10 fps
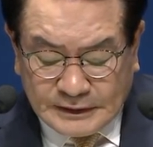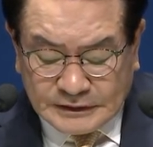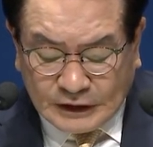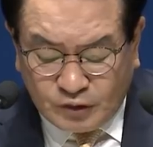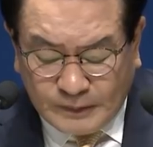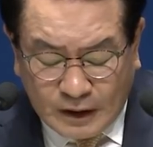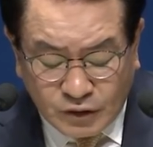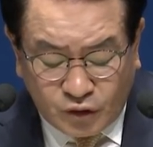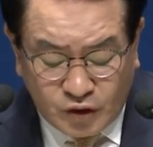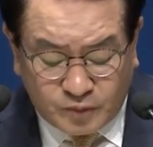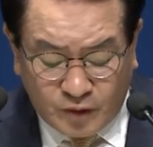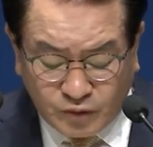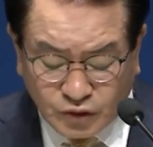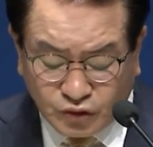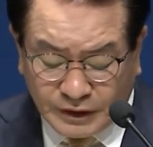사도 바울은 오늘
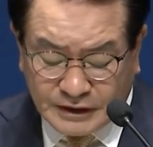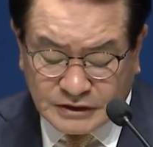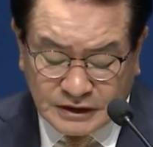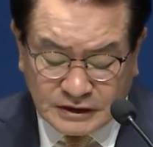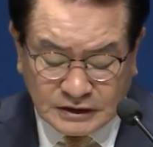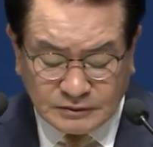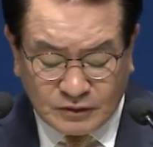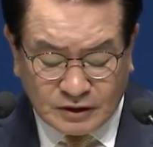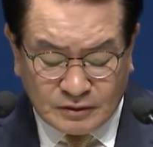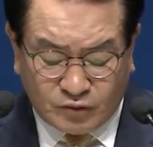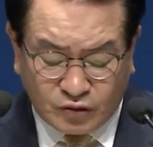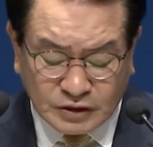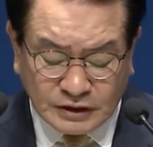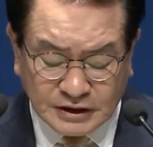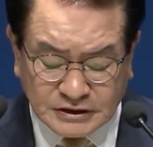본문을 통해서 이런
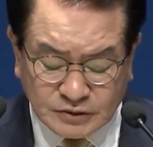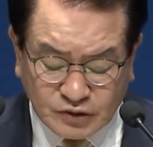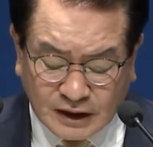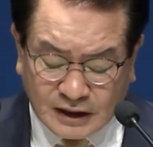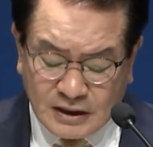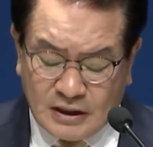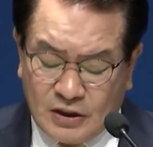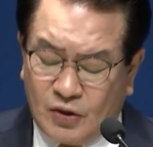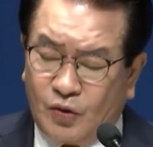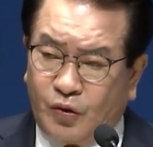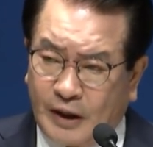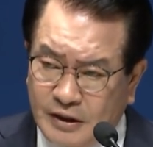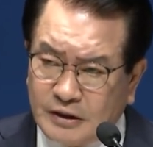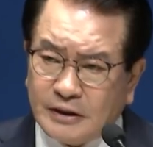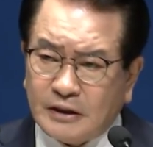모든 의심과
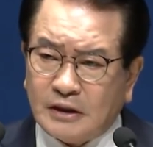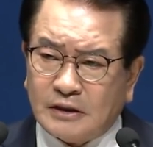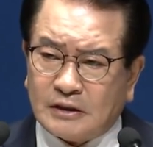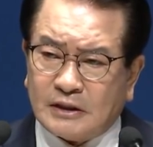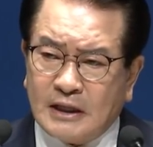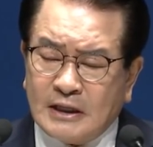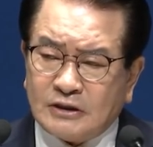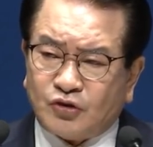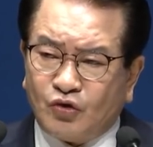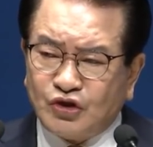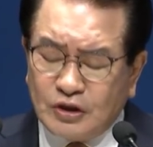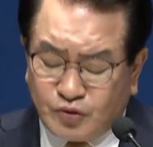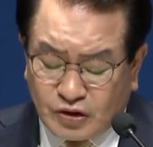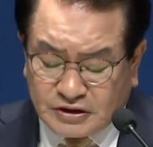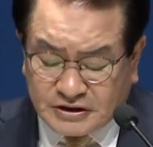회의를
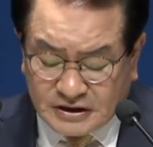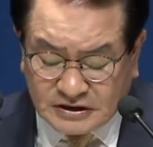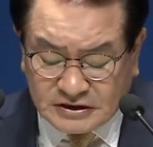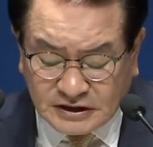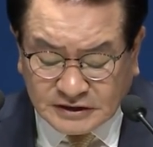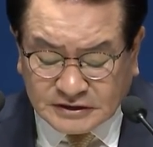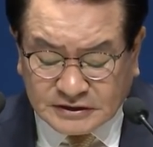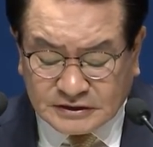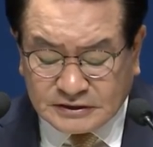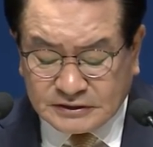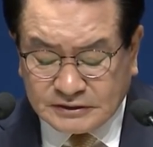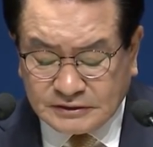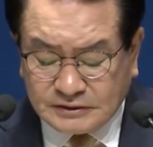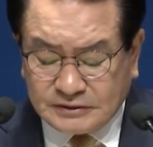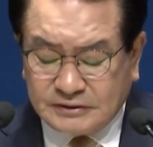종지부를 찢는
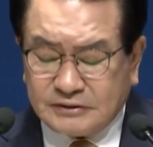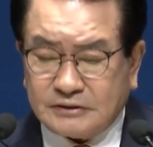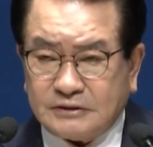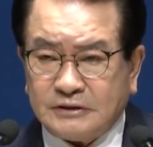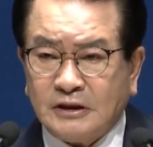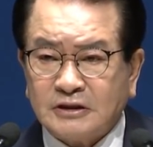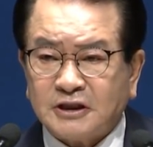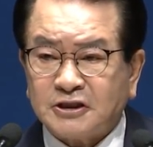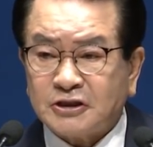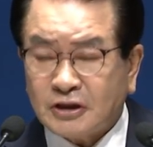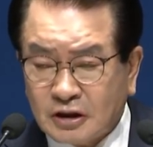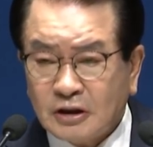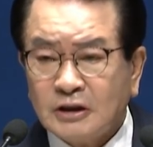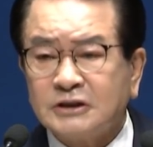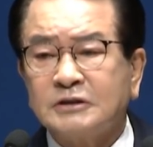영적
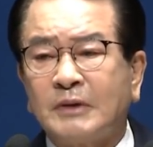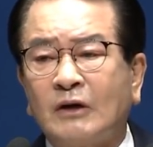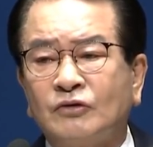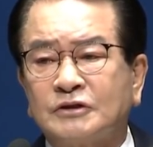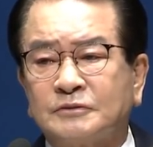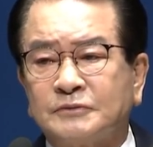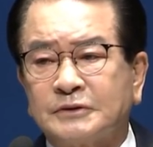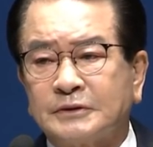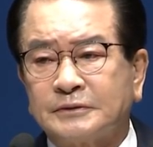선언을 지금 하고 있습니다.